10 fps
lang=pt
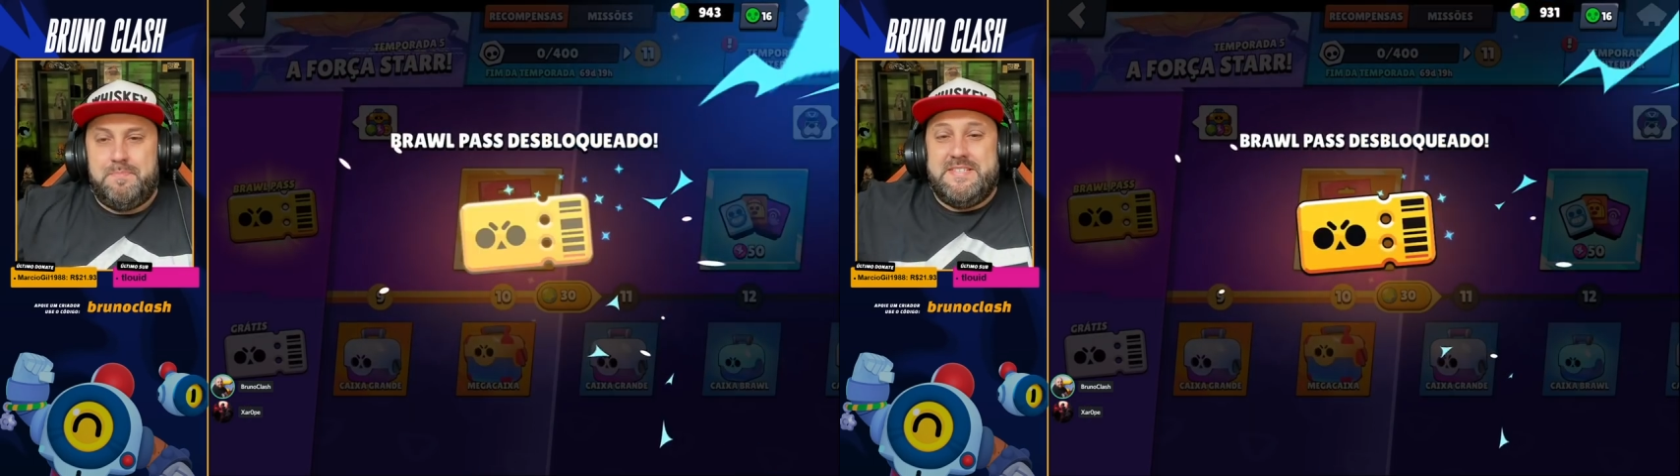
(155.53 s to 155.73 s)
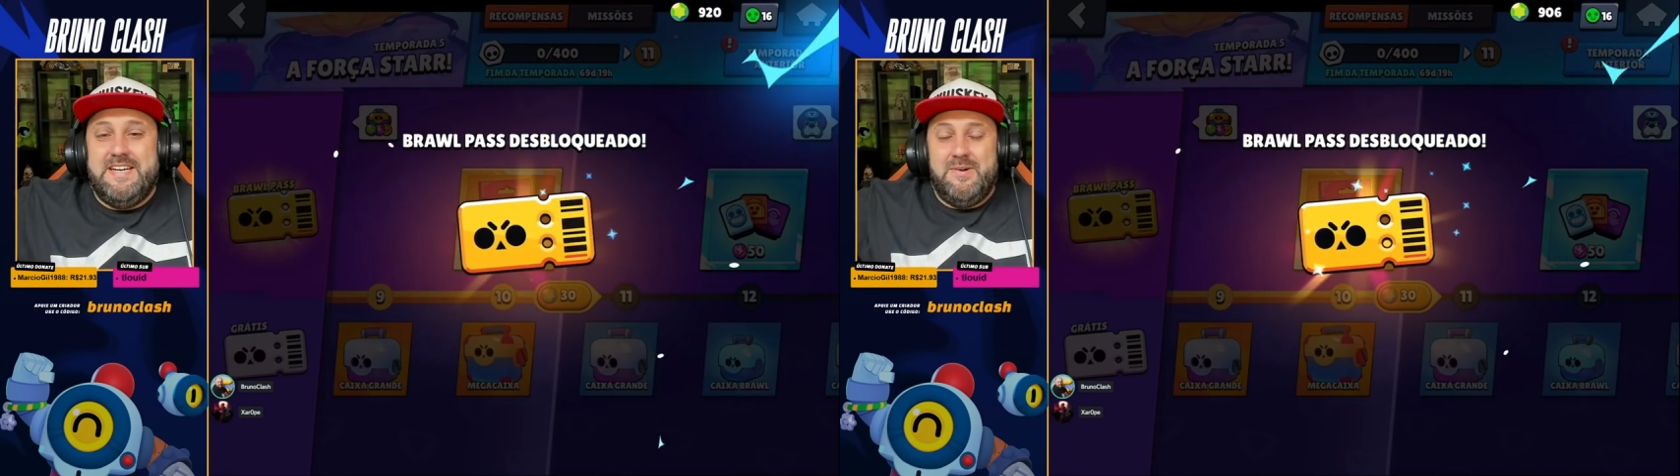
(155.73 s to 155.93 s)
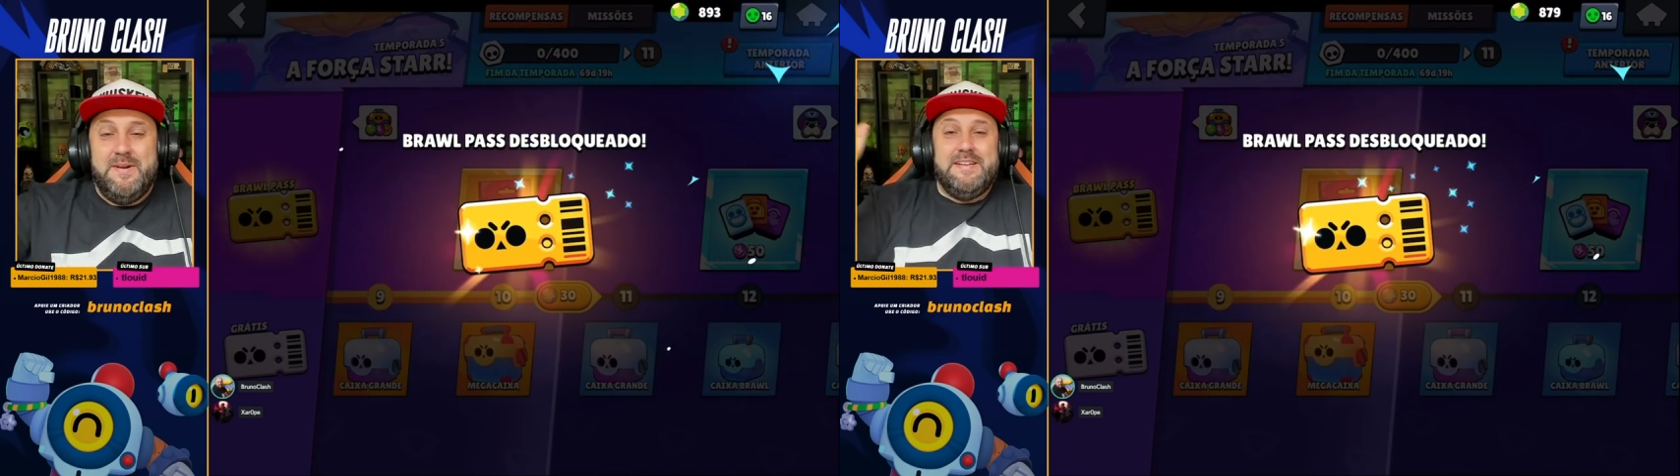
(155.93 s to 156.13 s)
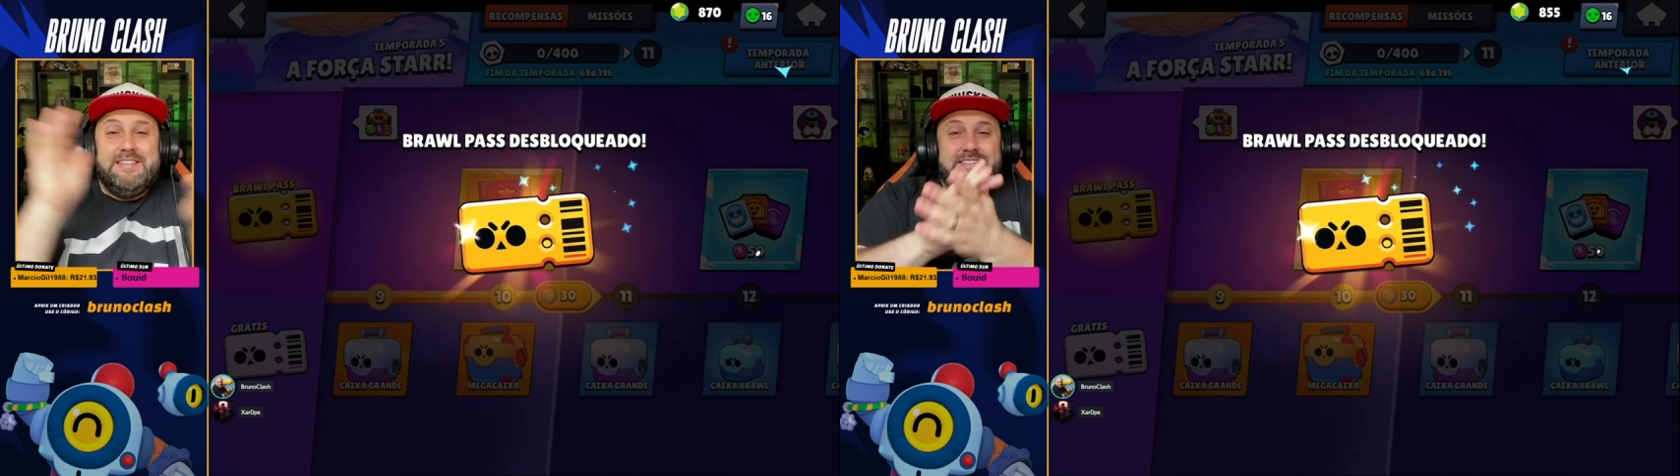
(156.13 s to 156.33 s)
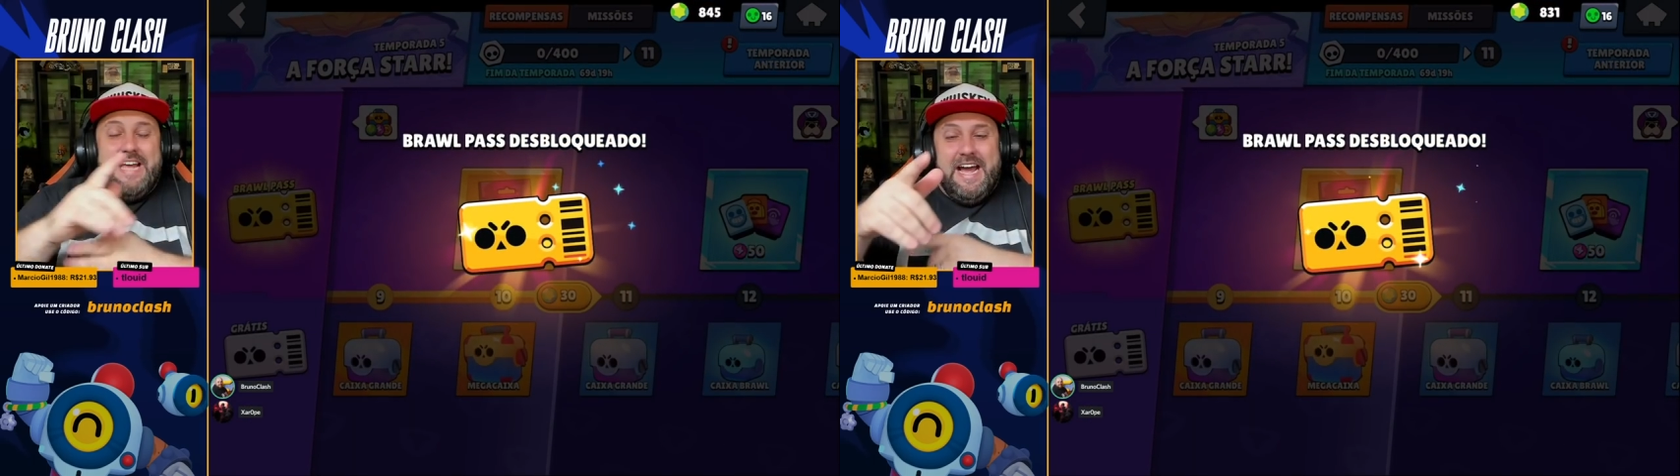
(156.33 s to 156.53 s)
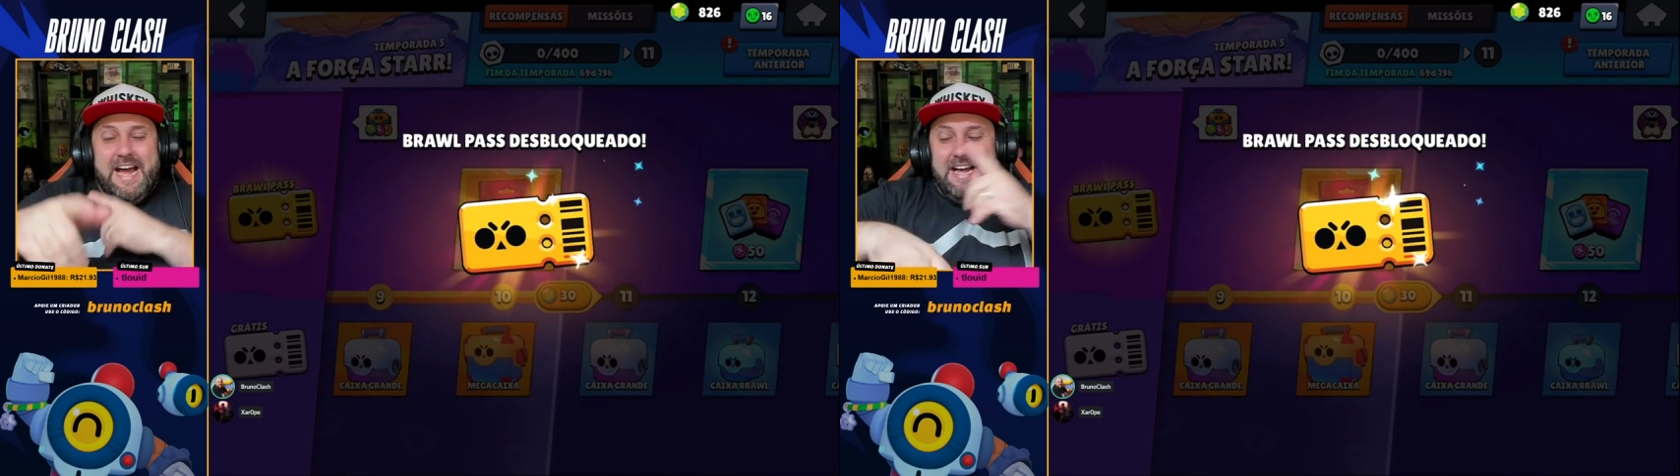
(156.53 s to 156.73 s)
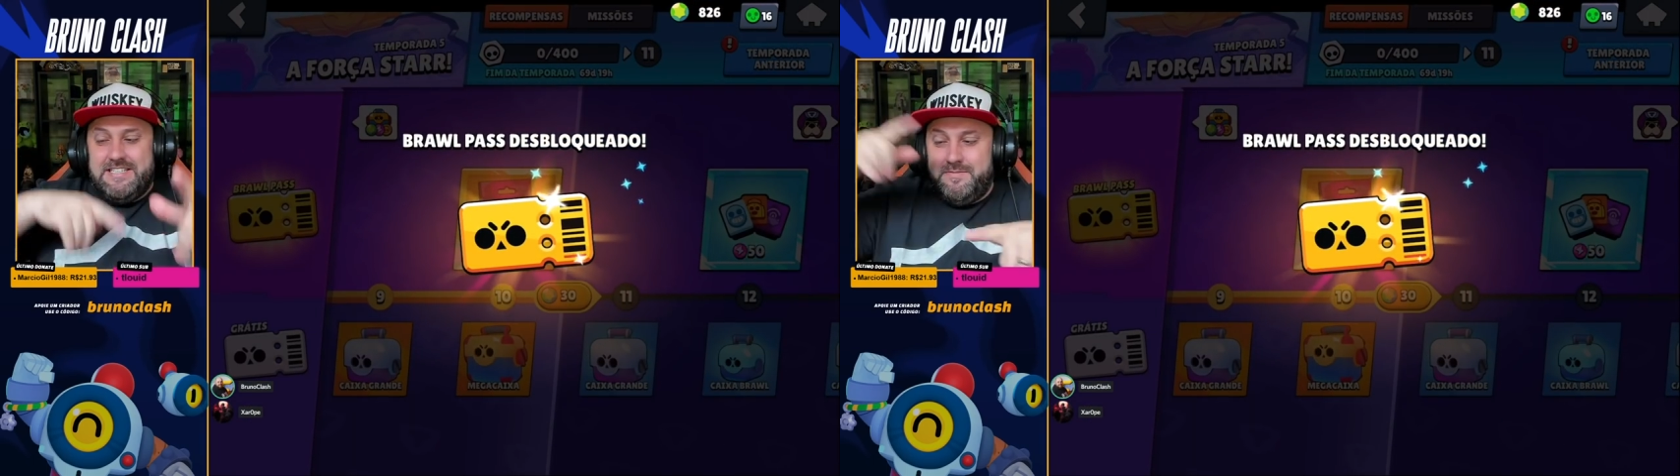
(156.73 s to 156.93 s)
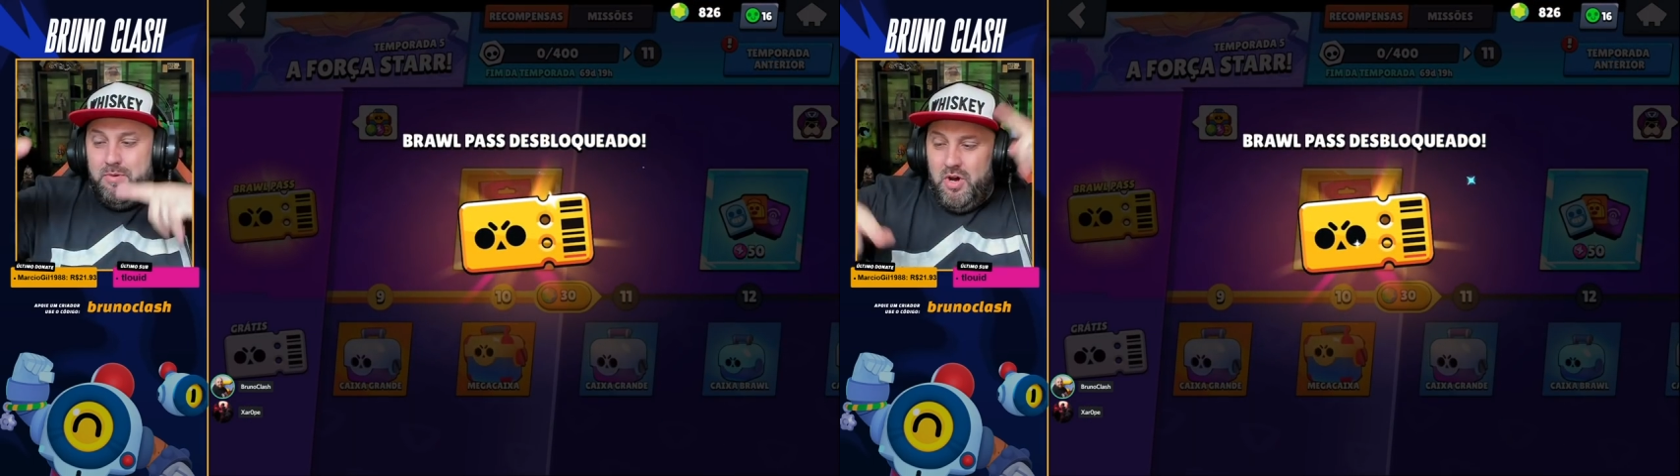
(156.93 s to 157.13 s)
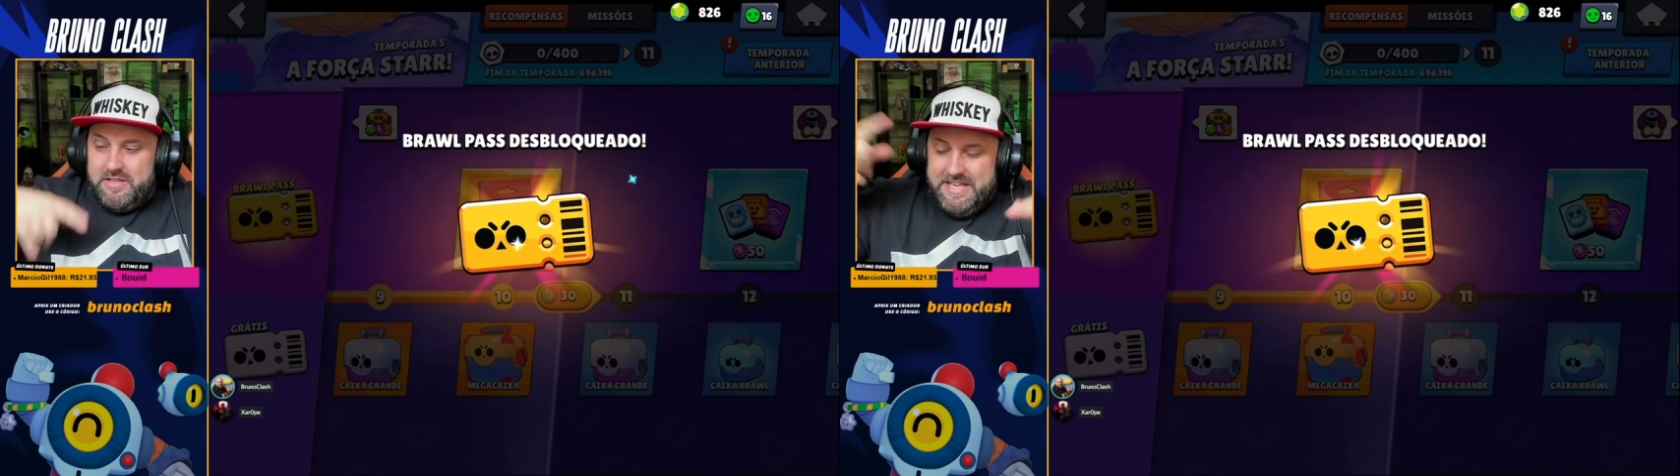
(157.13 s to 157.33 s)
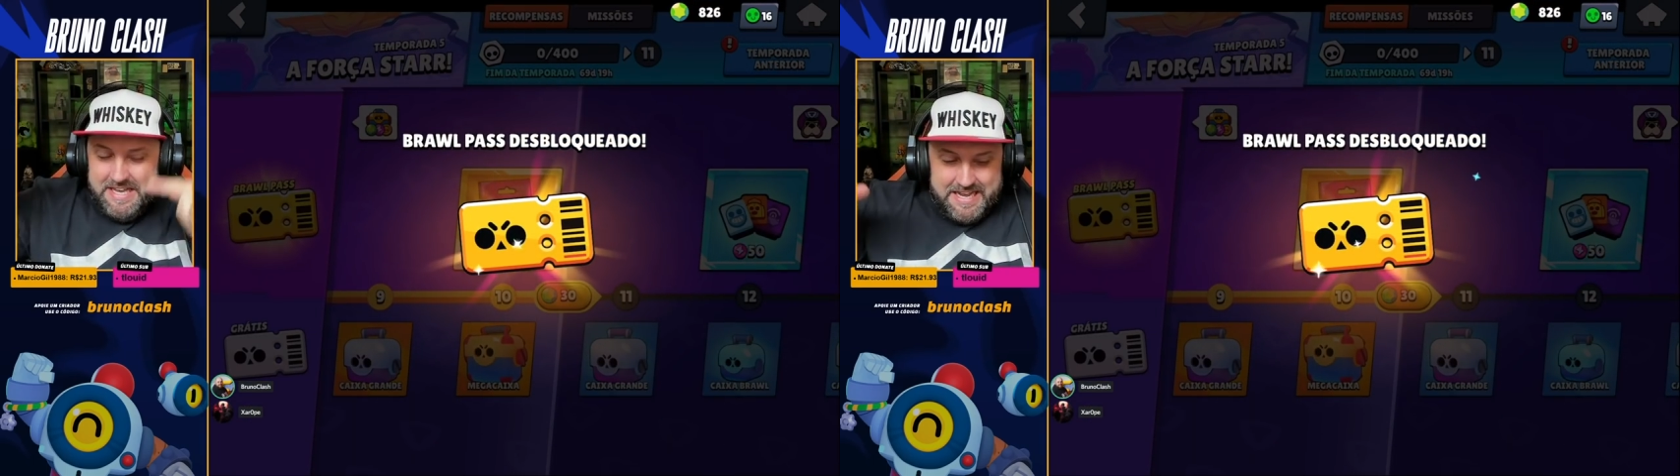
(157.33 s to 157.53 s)
topzão,
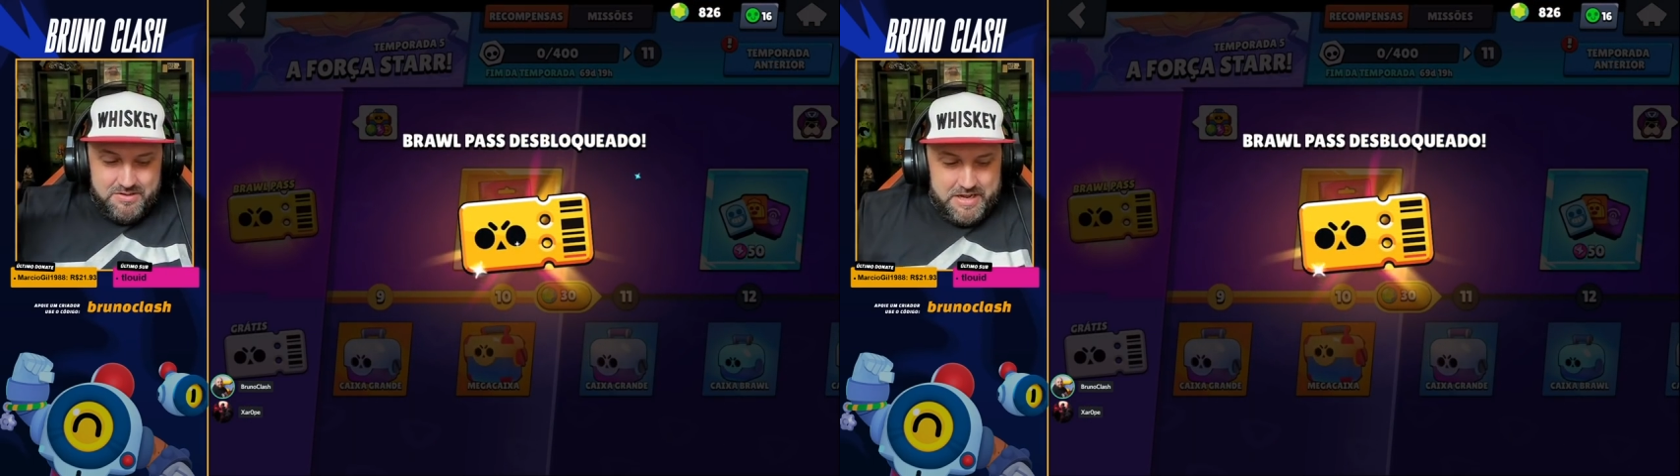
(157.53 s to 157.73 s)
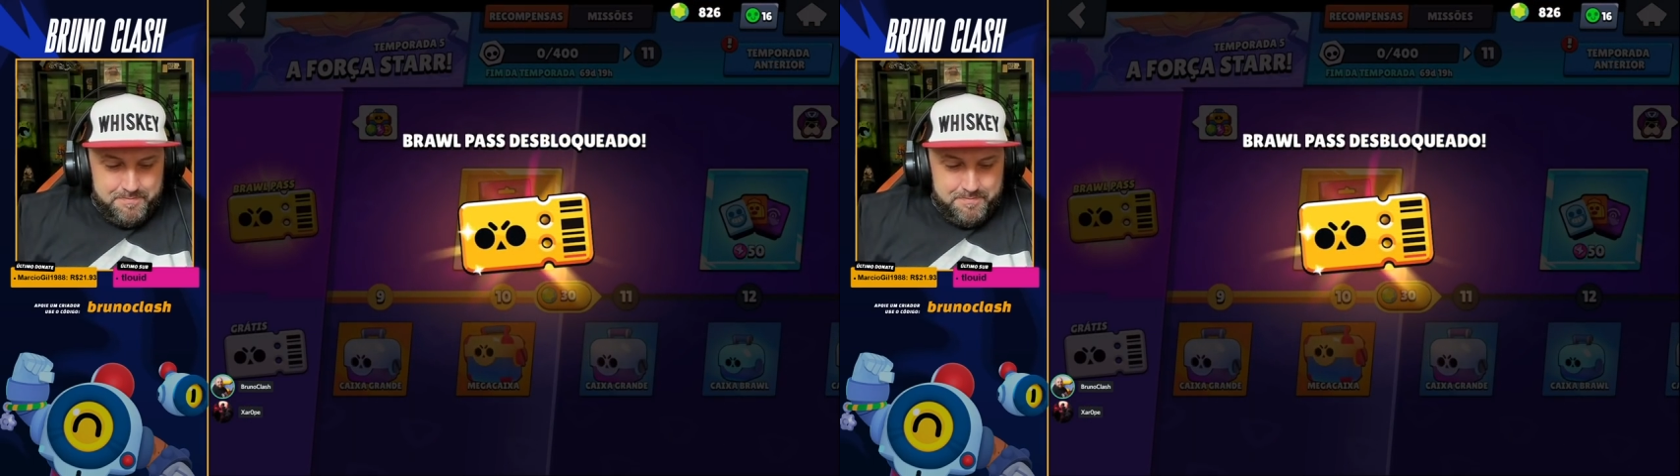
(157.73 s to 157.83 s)
desbloqueado,